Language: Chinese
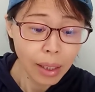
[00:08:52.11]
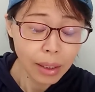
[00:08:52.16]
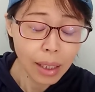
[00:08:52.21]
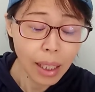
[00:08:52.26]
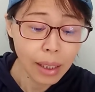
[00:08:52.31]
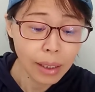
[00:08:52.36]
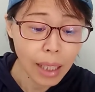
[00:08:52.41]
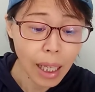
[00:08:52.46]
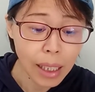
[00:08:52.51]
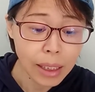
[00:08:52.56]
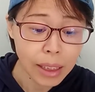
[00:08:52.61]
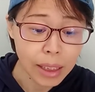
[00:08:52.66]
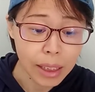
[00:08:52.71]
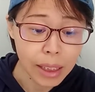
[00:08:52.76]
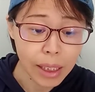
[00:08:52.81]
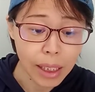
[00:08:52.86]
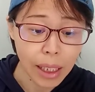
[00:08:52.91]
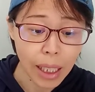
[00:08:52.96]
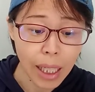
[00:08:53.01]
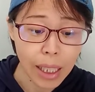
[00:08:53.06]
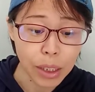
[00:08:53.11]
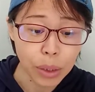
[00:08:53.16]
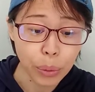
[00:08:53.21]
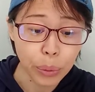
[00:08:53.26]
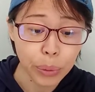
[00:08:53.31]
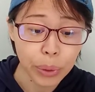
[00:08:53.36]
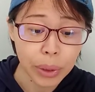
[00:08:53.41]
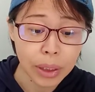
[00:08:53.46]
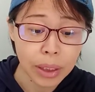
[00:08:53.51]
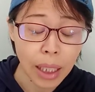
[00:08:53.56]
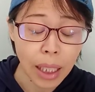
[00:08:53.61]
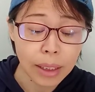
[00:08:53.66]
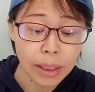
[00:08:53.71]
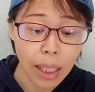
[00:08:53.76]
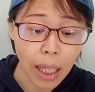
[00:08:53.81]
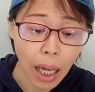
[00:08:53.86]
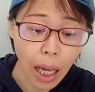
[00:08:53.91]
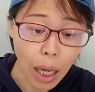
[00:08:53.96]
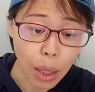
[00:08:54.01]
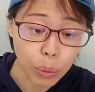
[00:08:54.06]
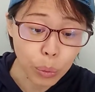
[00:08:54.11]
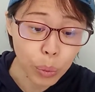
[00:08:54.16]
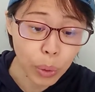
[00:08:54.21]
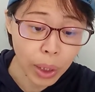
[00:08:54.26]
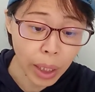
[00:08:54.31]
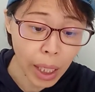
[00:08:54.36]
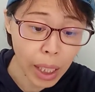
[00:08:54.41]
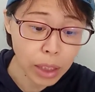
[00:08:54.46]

但那时以来，由于他在韩国